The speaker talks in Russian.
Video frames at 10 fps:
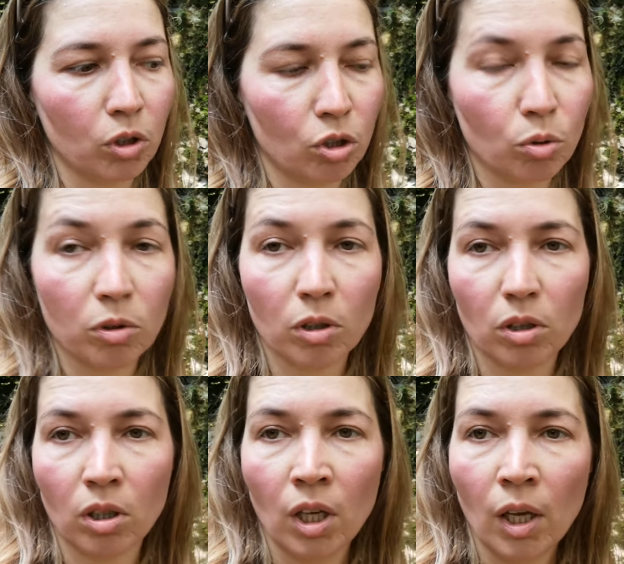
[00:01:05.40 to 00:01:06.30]
вот насчет
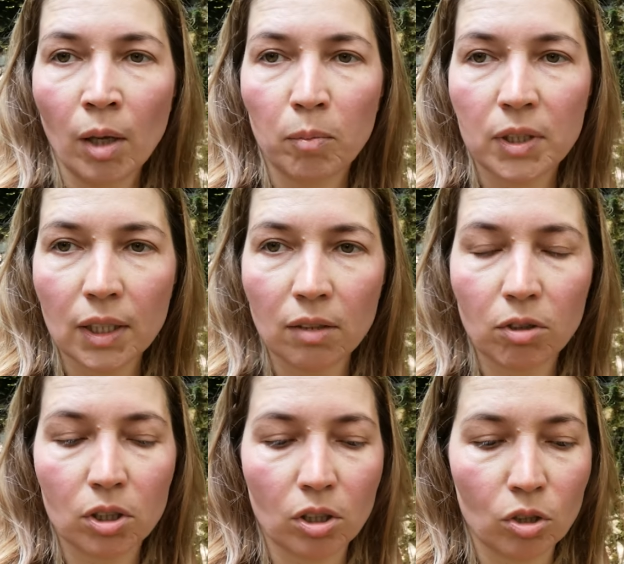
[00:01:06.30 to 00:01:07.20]
э,
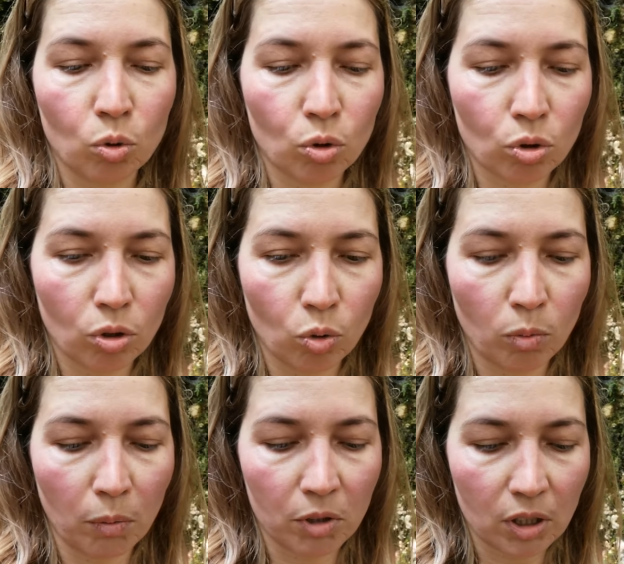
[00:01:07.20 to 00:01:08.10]
беседовать, хочу еще такой
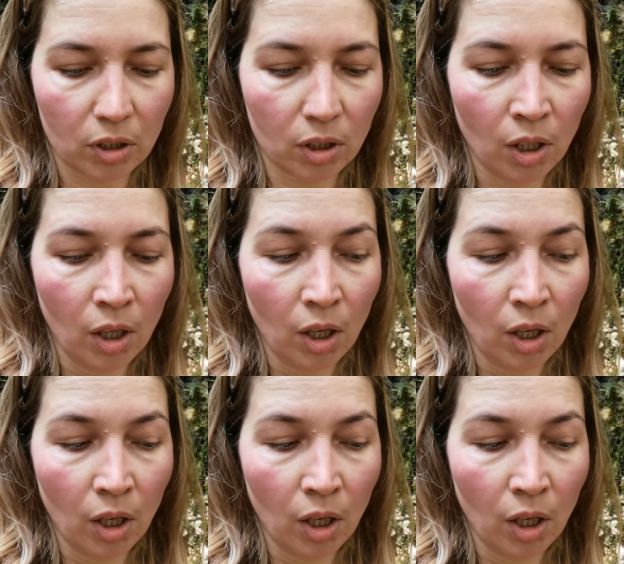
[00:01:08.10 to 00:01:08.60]
момент сказать.